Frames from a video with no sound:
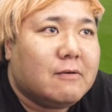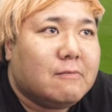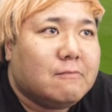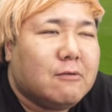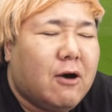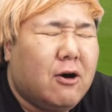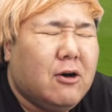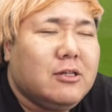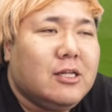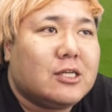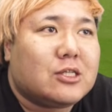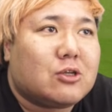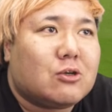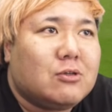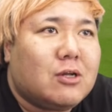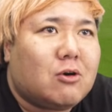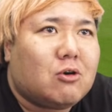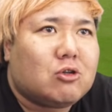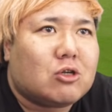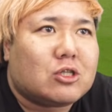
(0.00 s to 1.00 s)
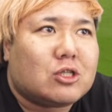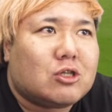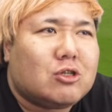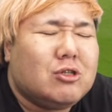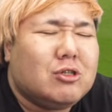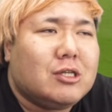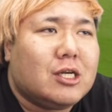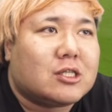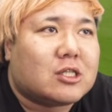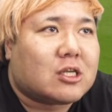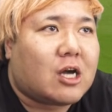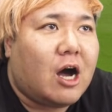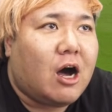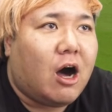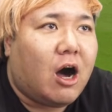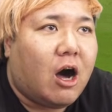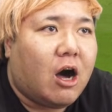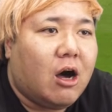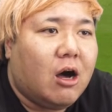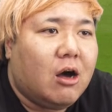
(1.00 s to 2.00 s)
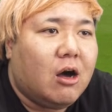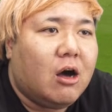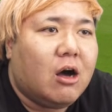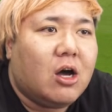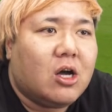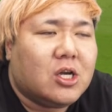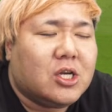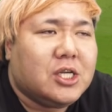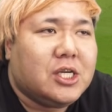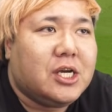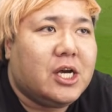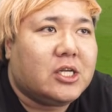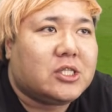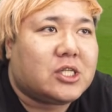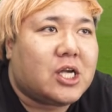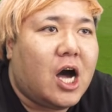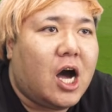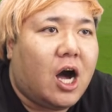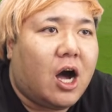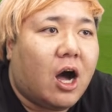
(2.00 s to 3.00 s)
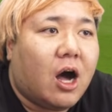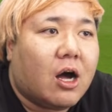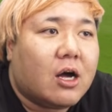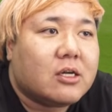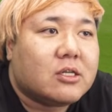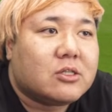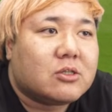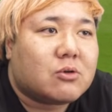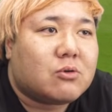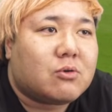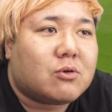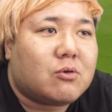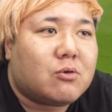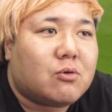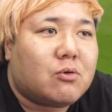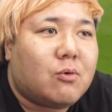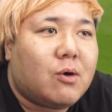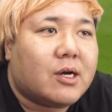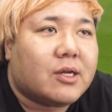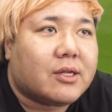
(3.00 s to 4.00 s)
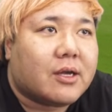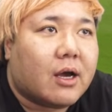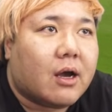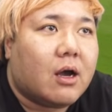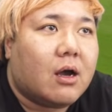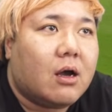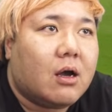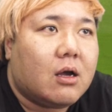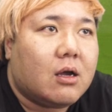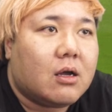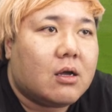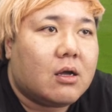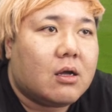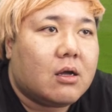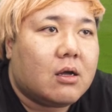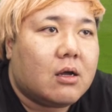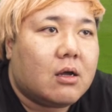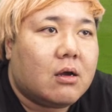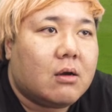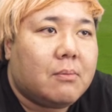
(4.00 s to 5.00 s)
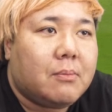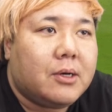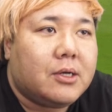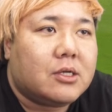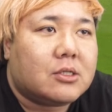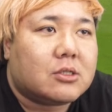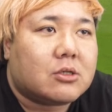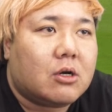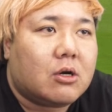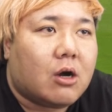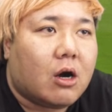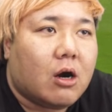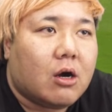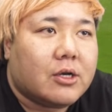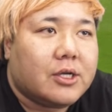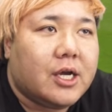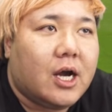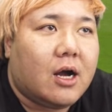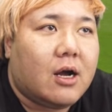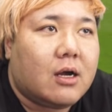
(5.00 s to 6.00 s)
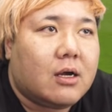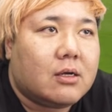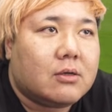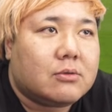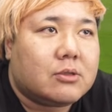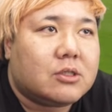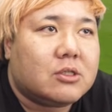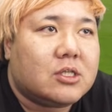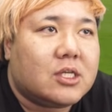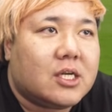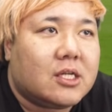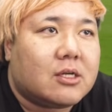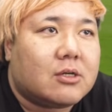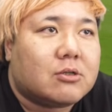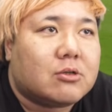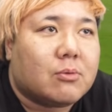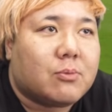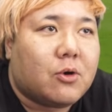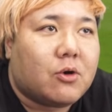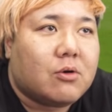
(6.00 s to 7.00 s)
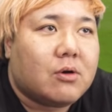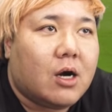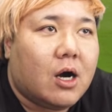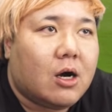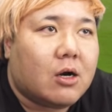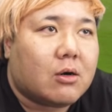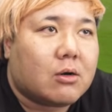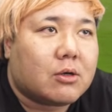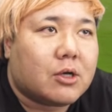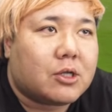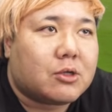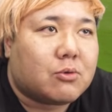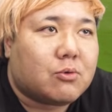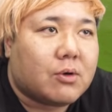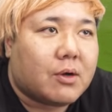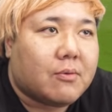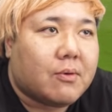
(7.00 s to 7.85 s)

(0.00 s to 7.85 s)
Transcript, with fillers: なんでそんなことするんですか家さんこれ怖いねマイナスかないや普通に蹴ってくると思うあ切った